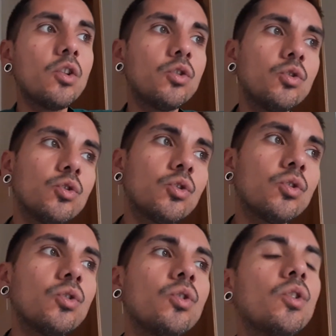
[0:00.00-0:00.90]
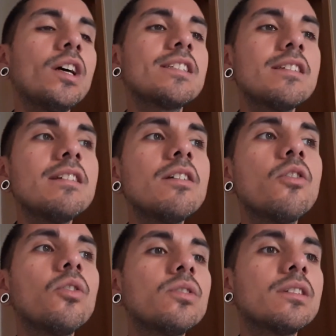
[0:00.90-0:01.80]
No así
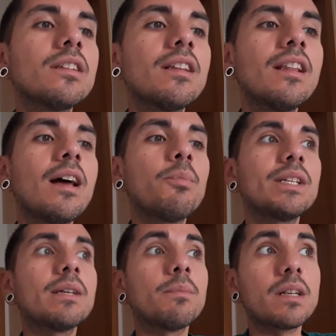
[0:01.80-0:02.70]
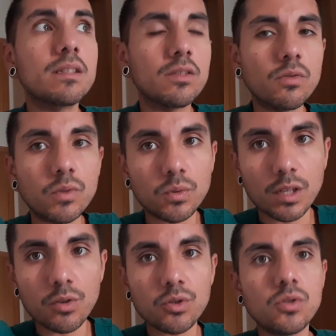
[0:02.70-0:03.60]
con la puesta en marcha sobre un
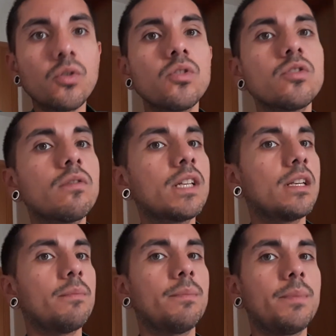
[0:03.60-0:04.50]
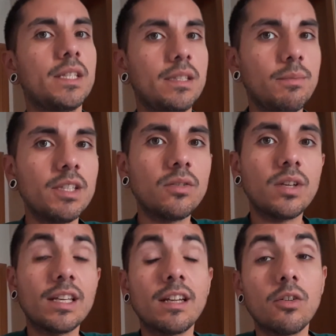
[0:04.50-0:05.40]
negocio y sobre el emprendimiento,
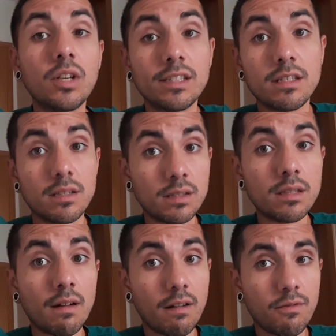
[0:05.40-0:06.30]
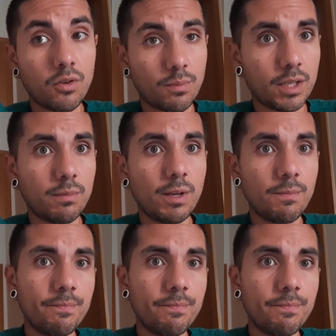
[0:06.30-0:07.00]
que era lo que necesitaba formarme.